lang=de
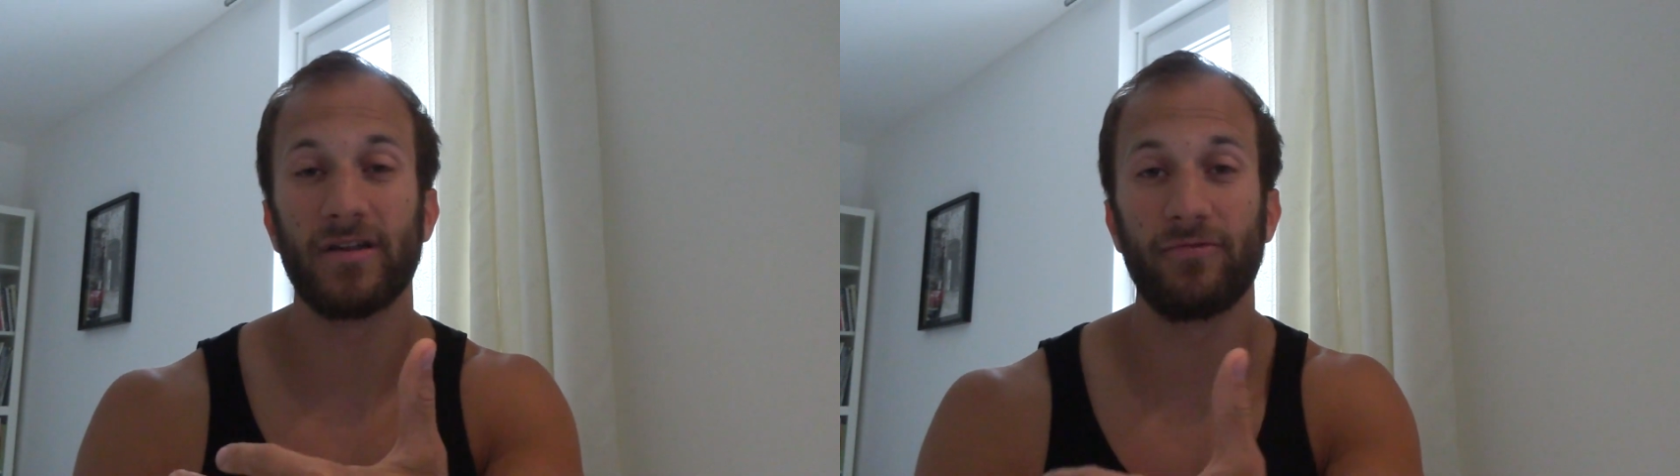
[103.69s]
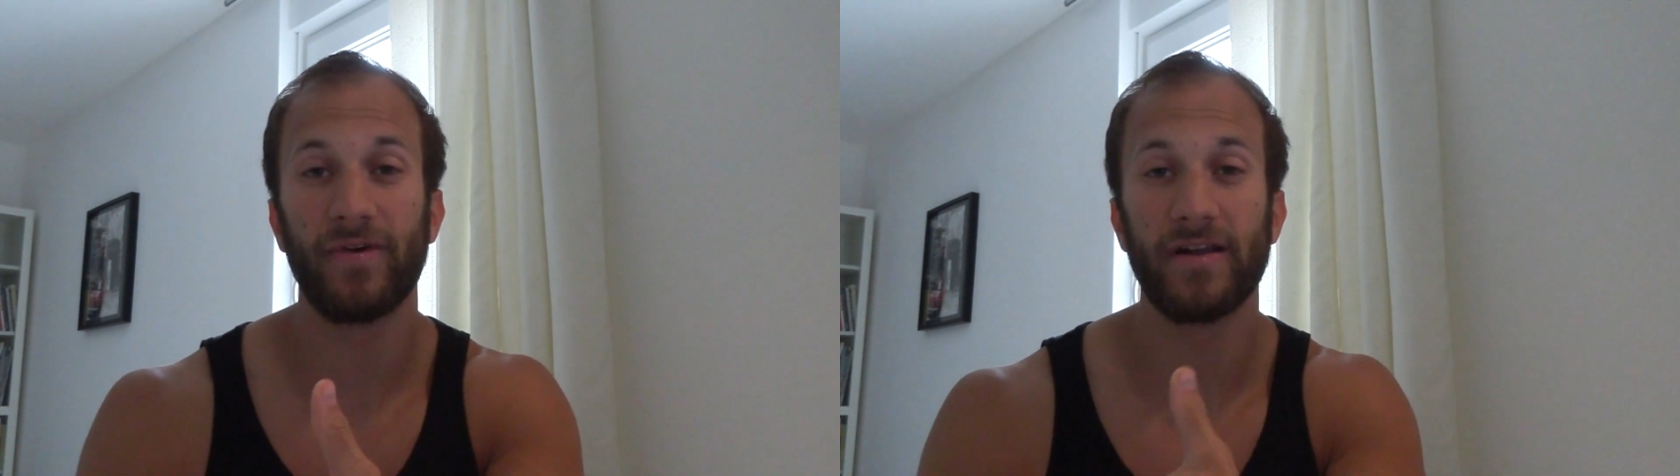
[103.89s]

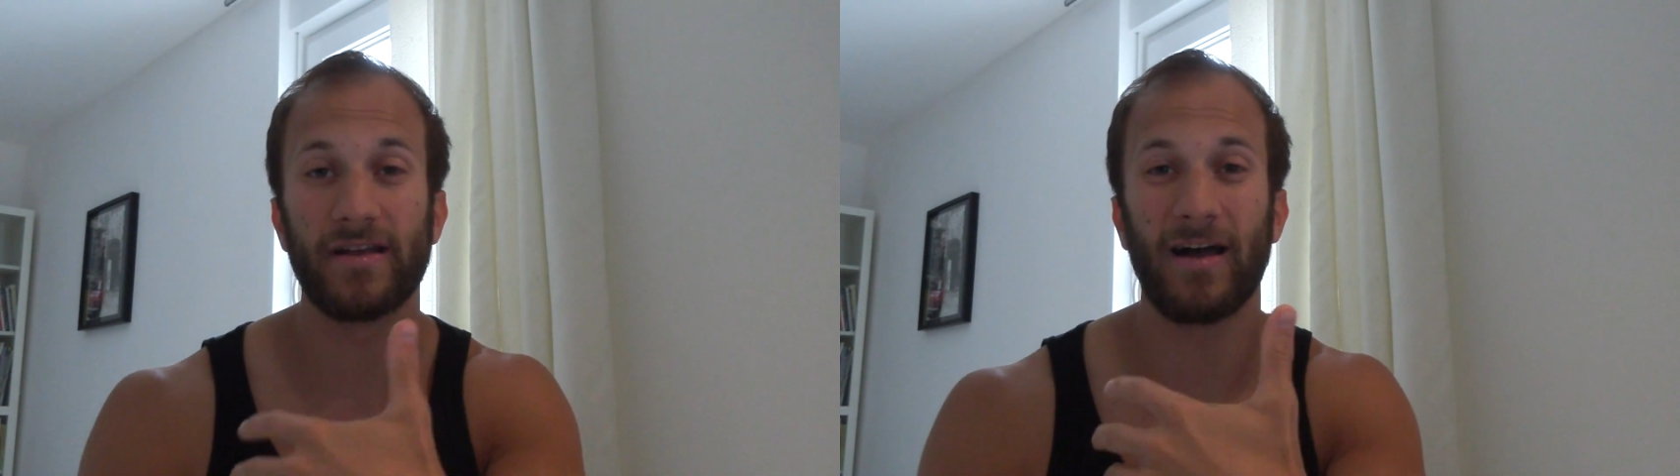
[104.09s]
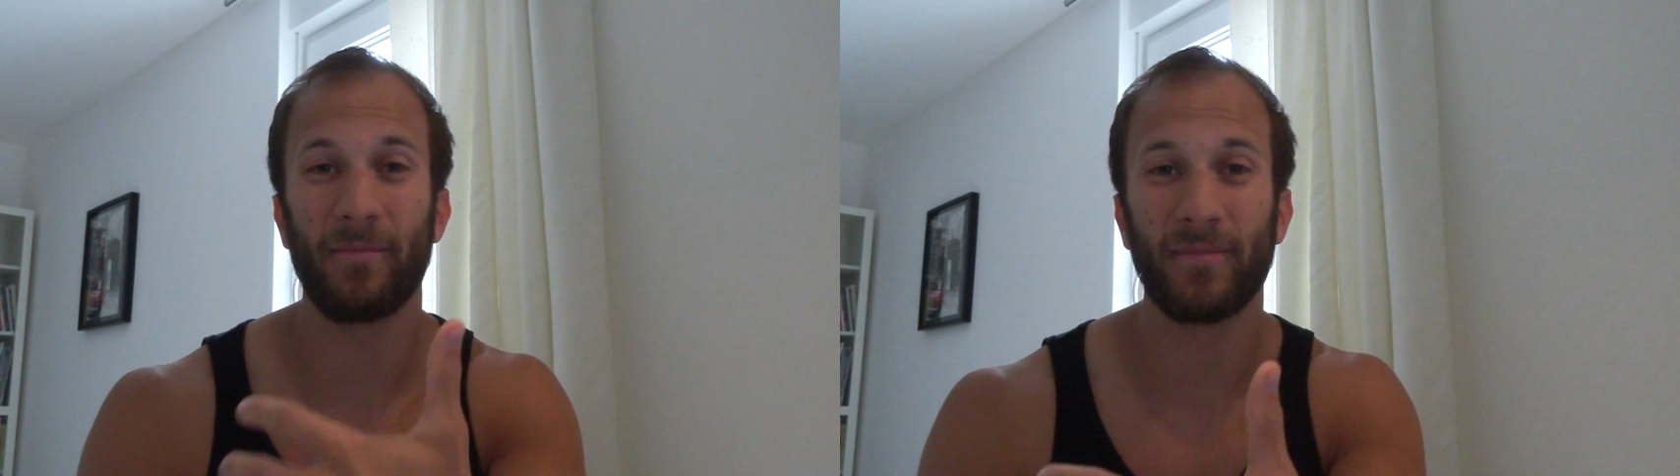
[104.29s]

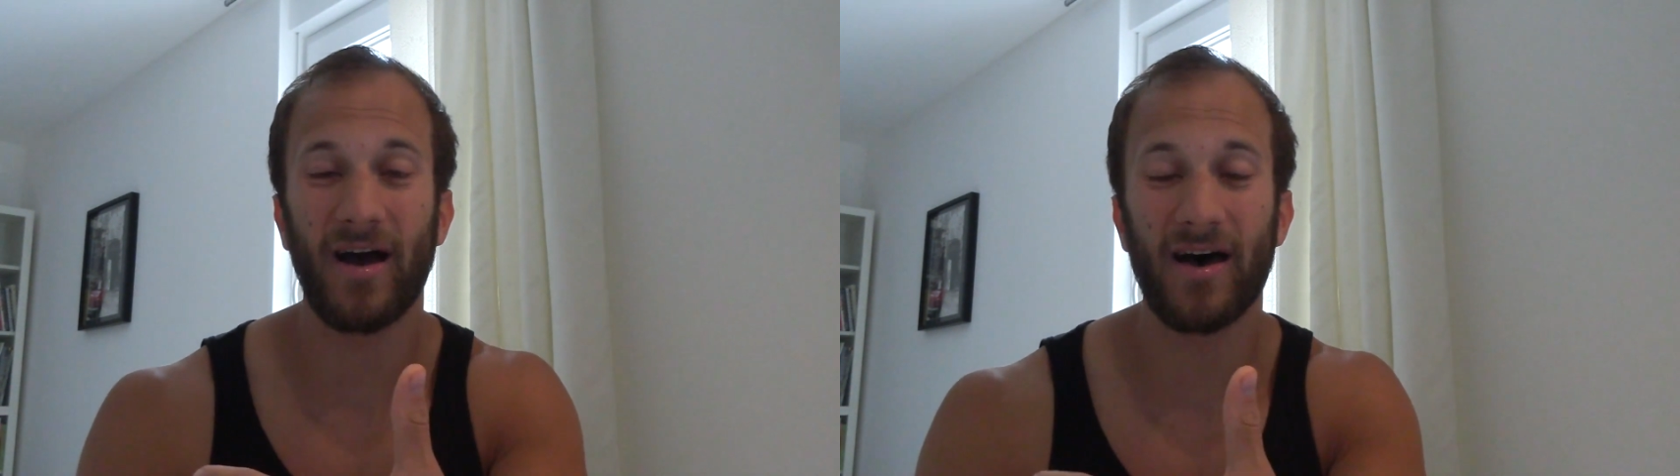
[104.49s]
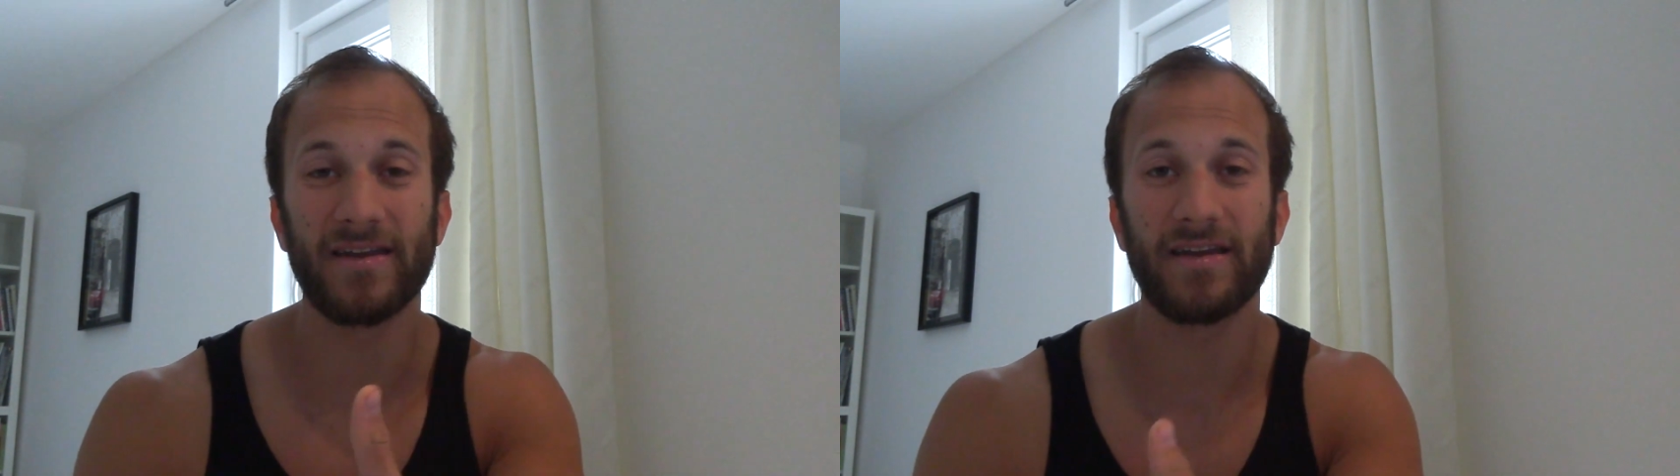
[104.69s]
Mittelfeld, kam
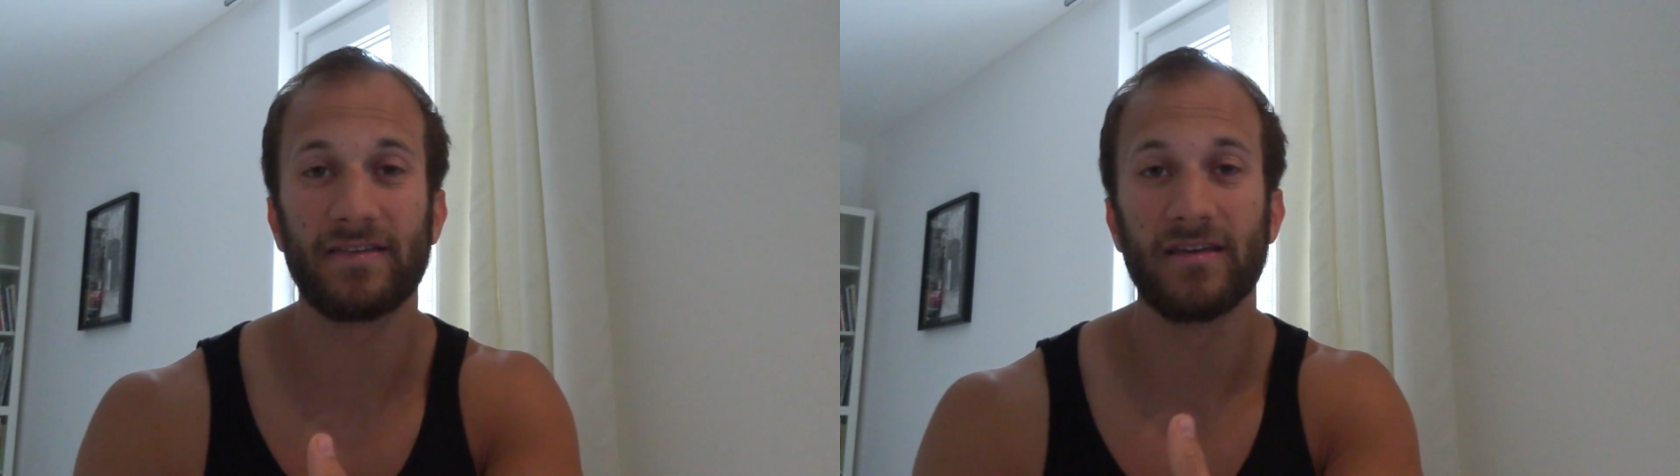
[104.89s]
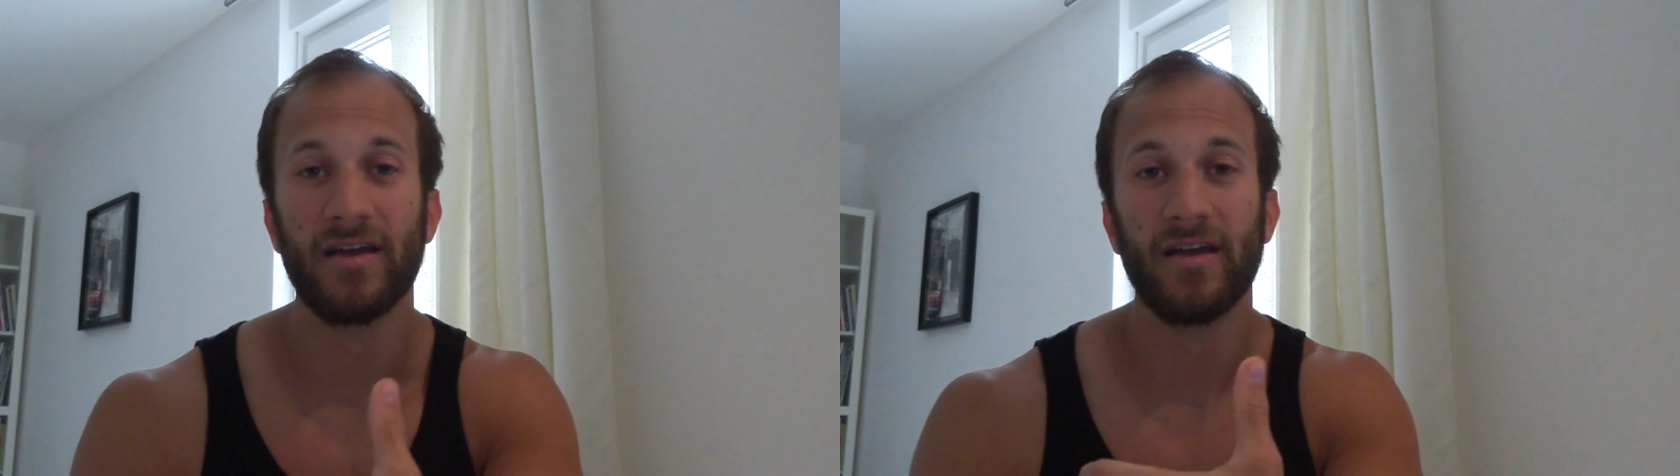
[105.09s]
gar
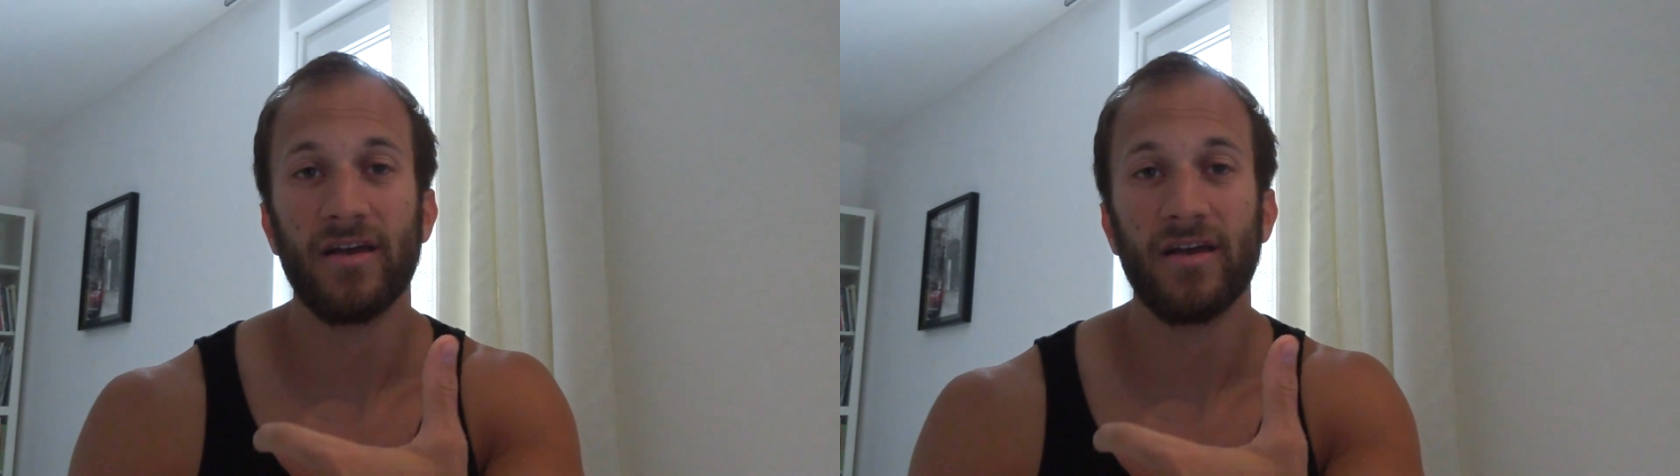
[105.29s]
nichts.